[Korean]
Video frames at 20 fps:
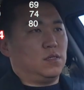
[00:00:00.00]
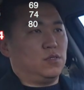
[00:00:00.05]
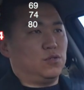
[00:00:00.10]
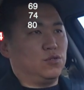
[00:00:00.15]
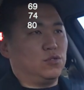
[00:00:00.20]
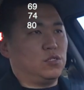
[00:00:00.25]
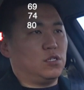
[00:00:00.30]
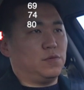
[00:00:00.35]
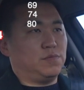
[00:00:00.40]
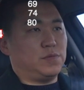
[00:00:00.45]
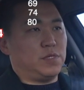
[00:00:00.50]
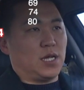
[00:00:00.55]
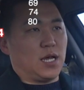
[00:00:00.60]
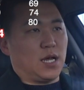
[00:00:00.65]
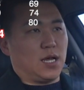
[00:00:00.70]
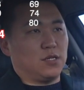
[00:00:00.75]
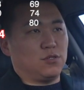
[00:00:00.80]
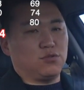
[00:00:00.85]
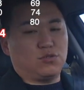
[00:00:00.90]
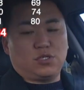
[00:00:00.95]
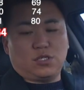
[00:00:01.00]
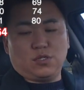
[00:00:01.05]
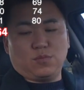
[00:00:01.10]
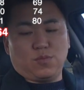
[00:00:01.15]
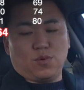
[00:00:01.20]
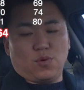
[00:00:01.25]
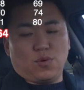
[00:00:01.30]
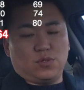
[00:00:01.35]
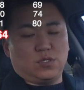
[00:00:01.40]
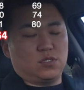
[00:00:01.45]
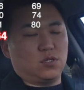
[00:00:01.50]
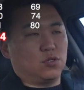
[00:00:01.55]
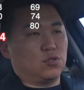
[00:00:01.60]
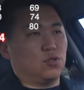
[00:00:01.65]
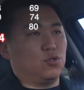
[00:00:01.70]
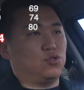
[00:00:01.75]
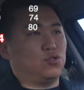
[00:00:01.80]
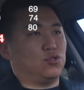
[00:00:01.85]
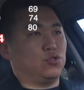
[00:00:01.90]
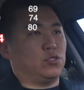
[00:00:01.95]
육십사, 육십오 이
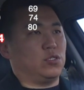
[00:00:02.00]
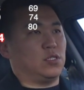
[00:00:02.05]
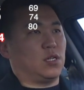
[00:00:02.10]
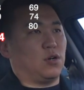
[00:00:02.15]
정도 수준이